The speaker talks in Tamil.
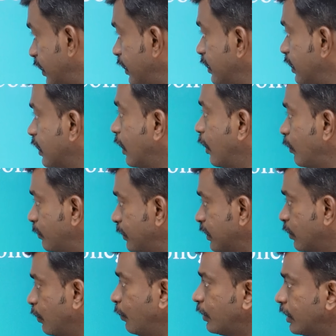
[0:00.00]
நீங்கள் இந்த
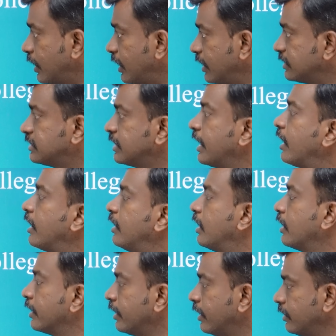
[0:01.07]
கவர்மெண்ட் கோட்டாவில்
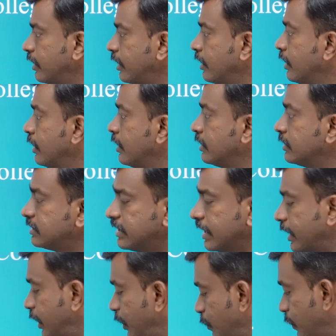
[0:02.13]
சேர்வதாக இருந்தால்
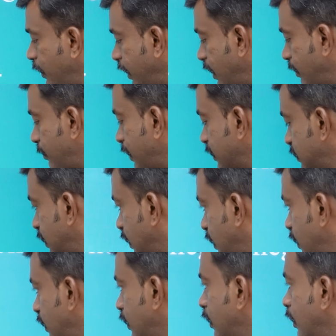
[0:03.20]
செக்யூரிட்டி
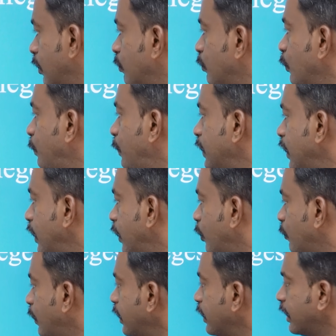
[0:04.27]
டெபாசிட்டாக
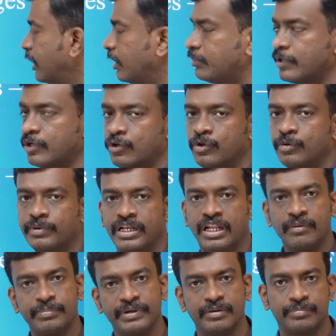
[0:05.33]
முப்பதாயிரம் ரூபா நீங்கள் என்ன பண்ணணும்
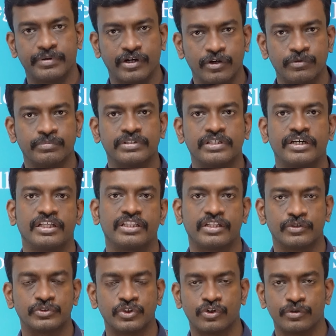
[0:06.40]
அப்படின்னா பே பண்ணணும் தேர்ட்டி
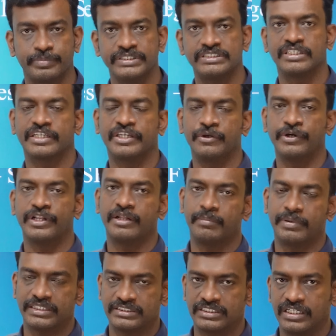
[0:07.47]
தௌசண்ட் ருபீஸ் செக்யூரிட்டி
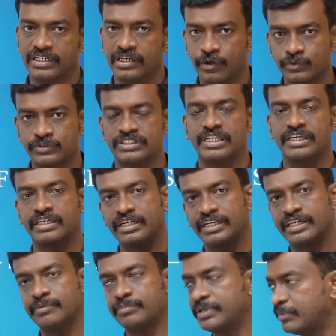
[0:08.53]
டெபாசிட்டாக கவுன்சிலிங்க்கு
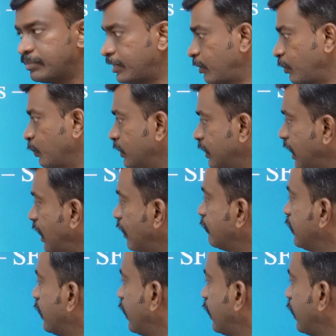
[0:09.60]
நீங்கள் பே பண்ணணும் இதெல்லாம்